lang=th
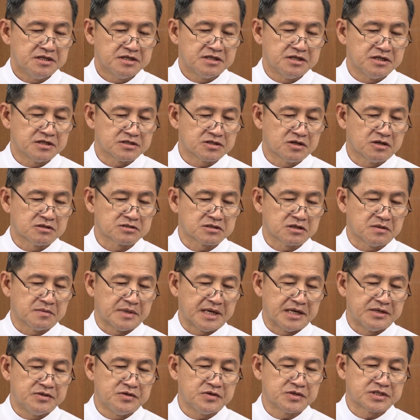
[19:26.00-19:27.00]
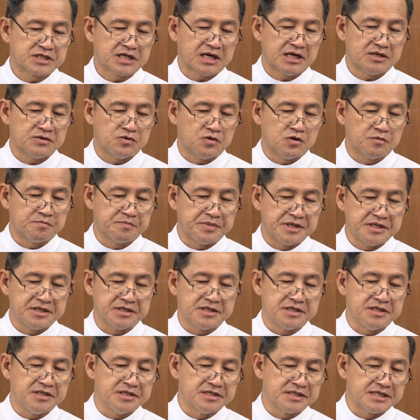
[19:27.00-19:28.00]
คือต้องถวายลูกชายหัวปี
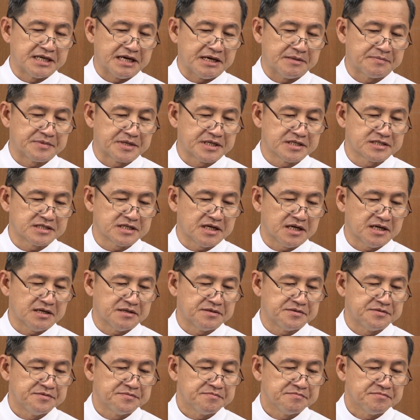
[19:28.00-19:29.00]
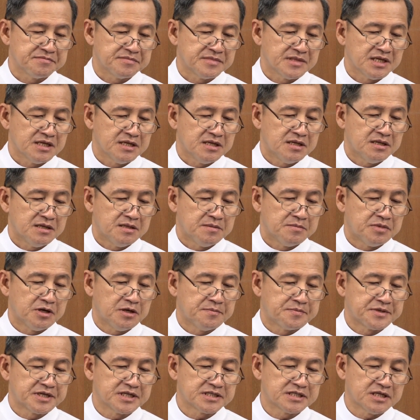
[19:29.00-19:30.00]
คืนแด่พระเจ้า เพราะ
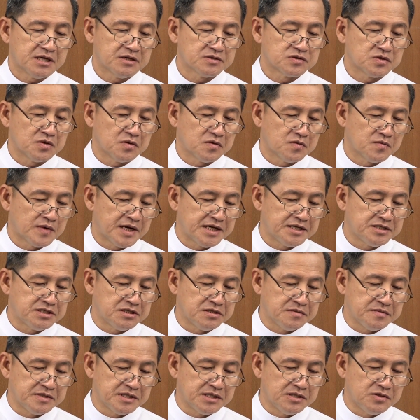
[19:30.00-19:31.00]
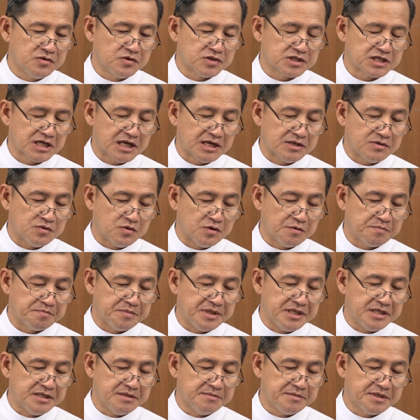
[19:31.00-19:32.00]
พระเจ้าทรงไว้ชีวิตลูกชายหัว
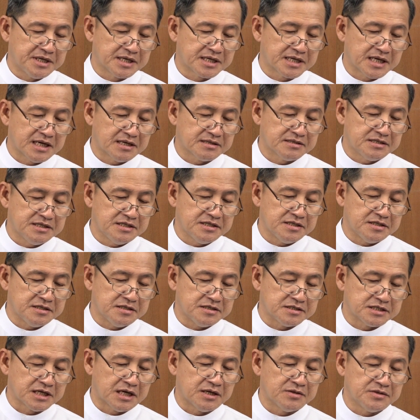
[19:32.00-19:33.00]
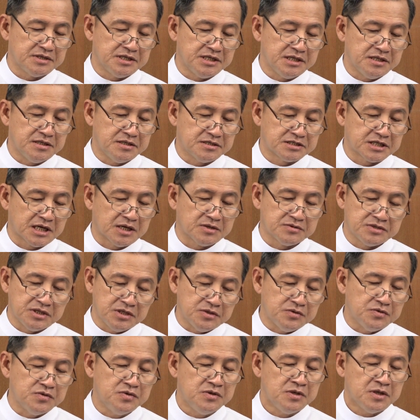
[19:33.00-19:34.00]
ปีเมื่อครั้งที่ชาวอีชาว
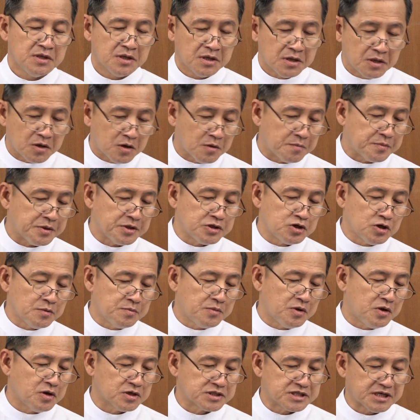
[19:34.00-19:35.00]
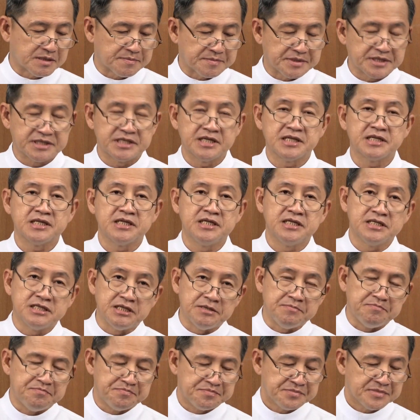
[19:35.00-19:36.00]
ยิวอพยพออกจากประเทศอี
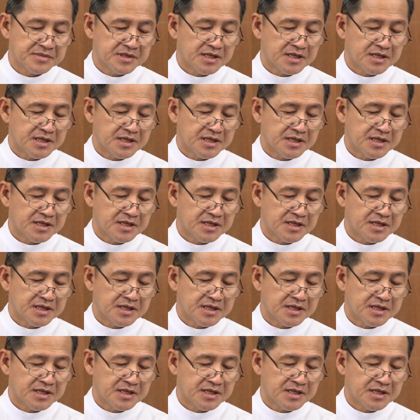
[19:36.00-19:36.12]
ยิปต์